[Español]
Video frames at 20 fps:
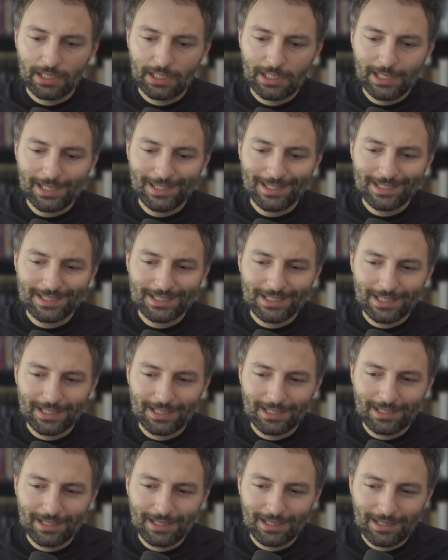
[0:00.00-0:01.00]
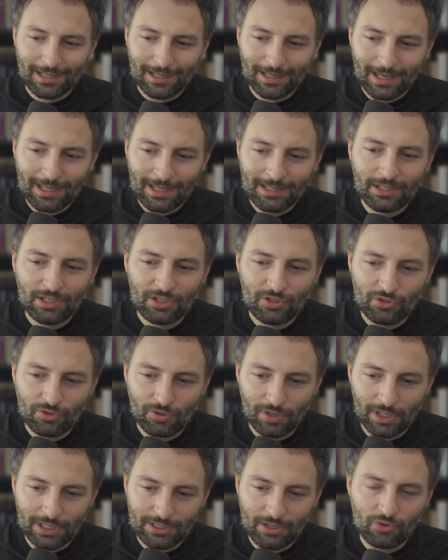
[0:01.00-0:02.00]
quienes han
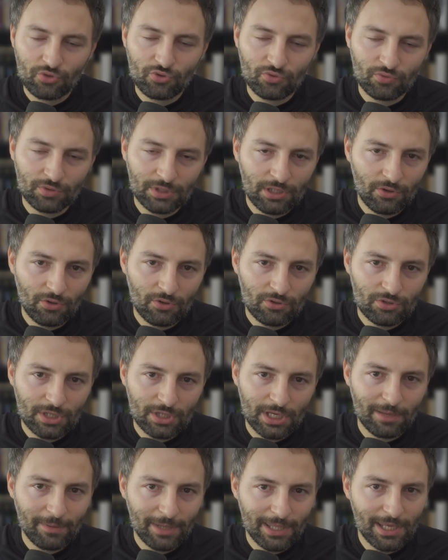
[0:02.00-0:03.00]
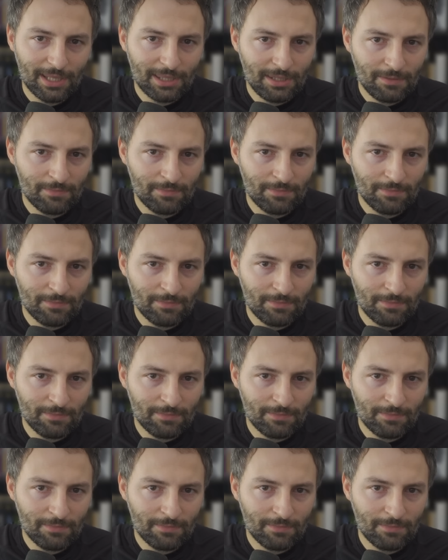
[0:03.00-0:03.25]
dicho a Estados Unidos que deberían